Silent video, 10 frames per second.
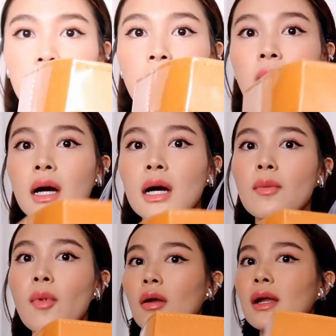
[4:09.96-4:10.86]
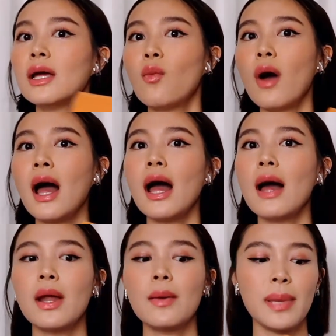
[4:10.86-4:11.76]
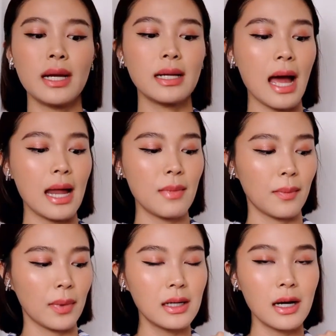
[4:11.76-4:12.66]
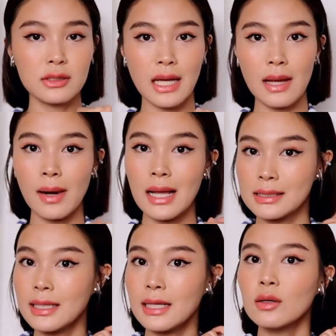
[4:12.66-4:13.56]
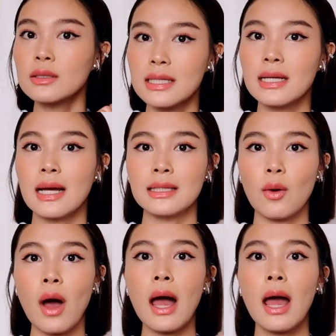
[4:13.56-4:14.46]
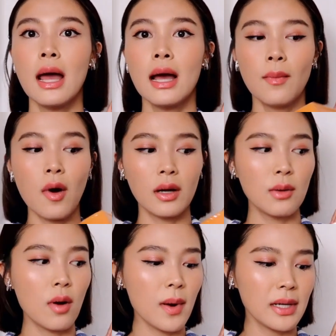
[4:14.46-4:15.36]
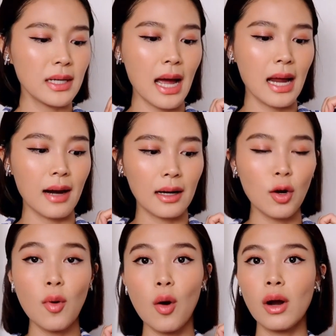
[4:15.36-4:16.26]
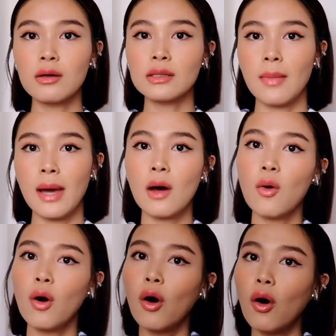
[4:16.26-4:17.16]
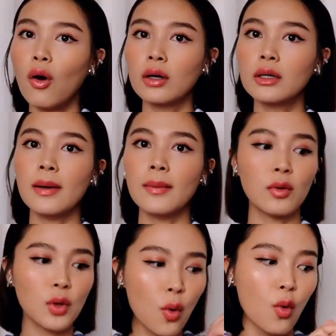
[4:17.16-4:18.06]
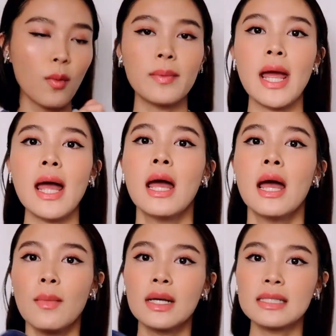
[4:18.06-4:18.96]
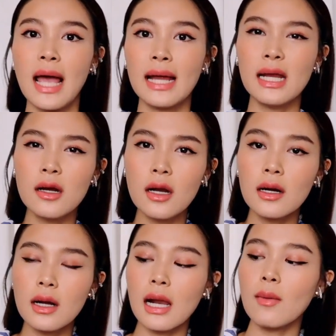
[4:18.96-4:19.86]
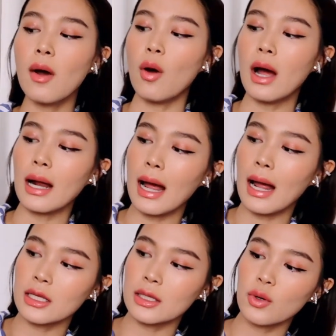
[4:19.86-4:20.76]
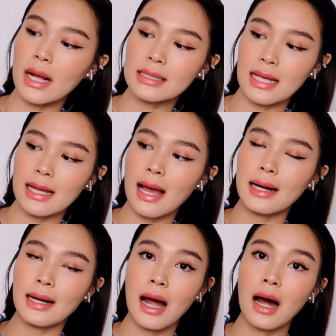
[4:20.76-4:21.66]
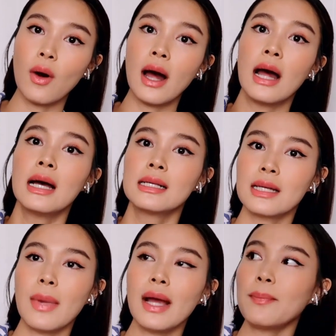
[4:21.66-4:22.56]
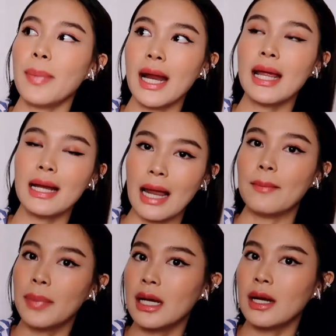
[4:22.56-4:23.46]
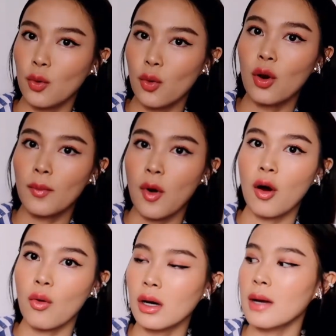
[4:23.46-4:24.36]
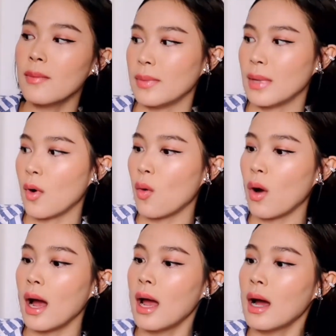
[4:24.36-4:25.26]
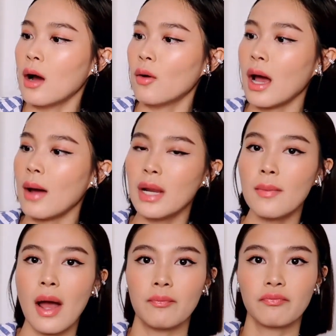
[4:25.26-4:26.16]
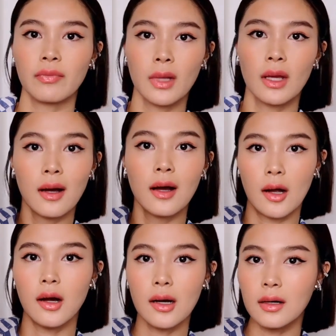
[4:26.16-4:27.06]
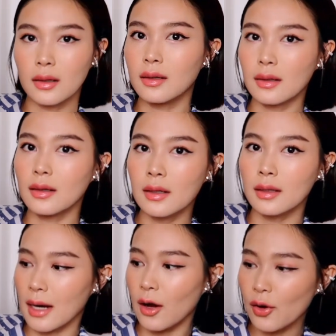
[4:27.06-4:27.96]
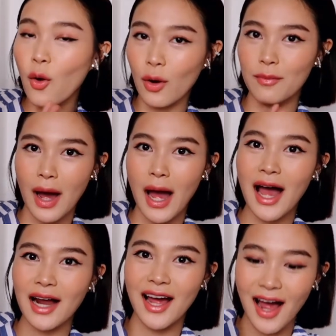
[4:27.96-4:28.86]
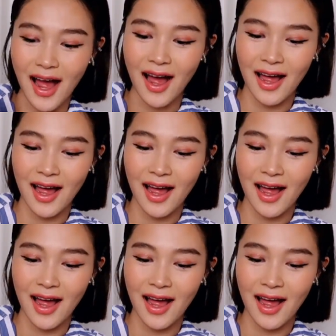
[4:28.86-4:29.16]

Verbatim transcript: ดี คือบอกเลยว่ามันเป็นการแบบ คือเราใช้พลาสติกก็จริงอะแต่ว่าบอกเลยว่ามันเป็นการรักโลก เพราะว่าเราสามารถเอาของแบบเอาถุงแบบเนี้ยมาใช้ได้เรื่อย ๆ แล้วแบบว่าอายุการใช้งานเขาอะจะไปไปได้อีกหลายปีเลยทุกคนเขาเคลือบแบบเนี้ยเพราะว่าเขาทำได้แบบอึอึดแล้วก็ทนมากนะคะ